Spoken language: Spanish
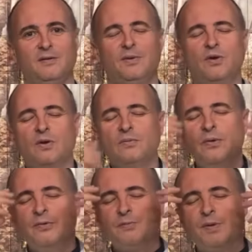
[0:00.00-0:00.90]
Pero ¿cómo
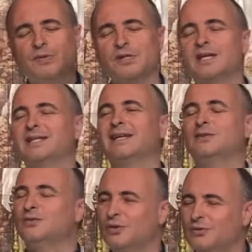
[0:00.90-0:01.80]
hemos podido ser
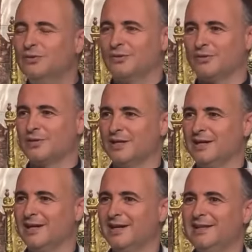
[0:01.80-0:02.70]
tan tontos
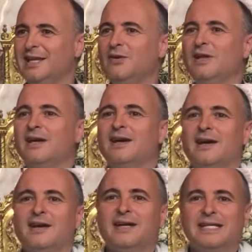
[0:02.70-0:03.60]
de no
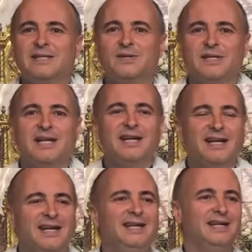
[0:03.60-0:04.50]
dejar a Cristo ser el
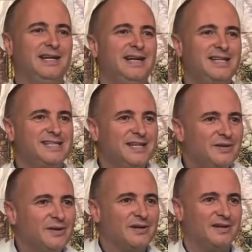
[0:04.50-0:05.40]
Rey, el
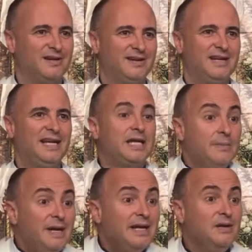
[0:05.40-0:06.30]
Señor, el que
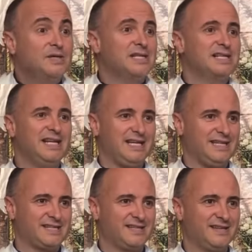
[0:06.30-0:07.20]
marque nuestras
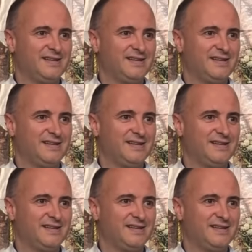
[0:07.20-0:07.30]
leyes?